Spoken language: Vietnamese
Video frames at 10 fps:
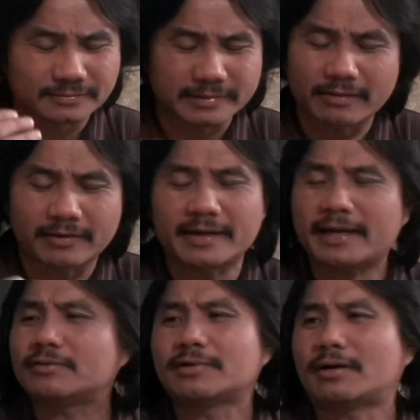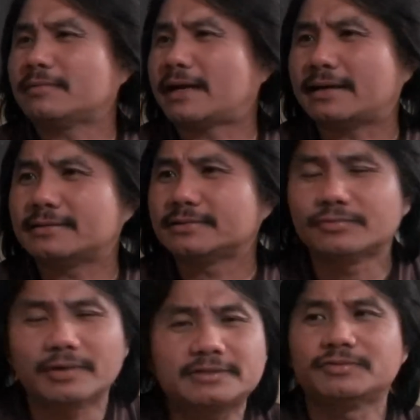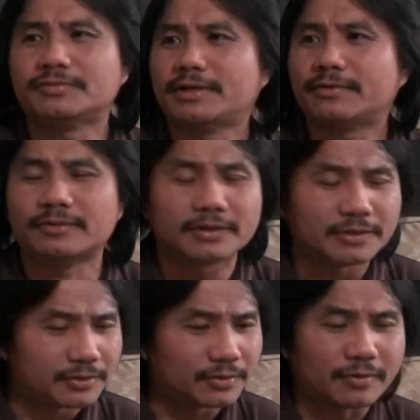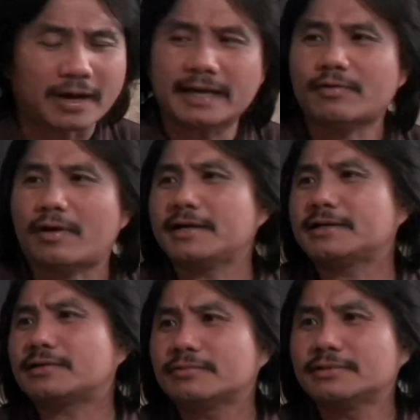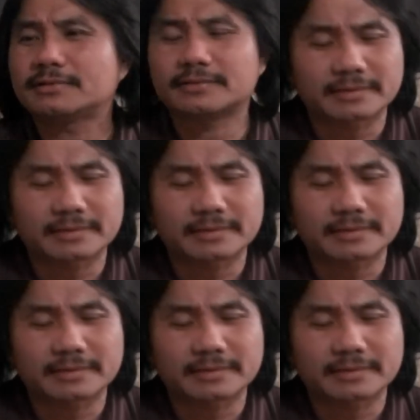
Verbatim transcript: đều lên án Trung Cộng cả, dù ít dù nhiều, dù hải ngoại hay trong nước.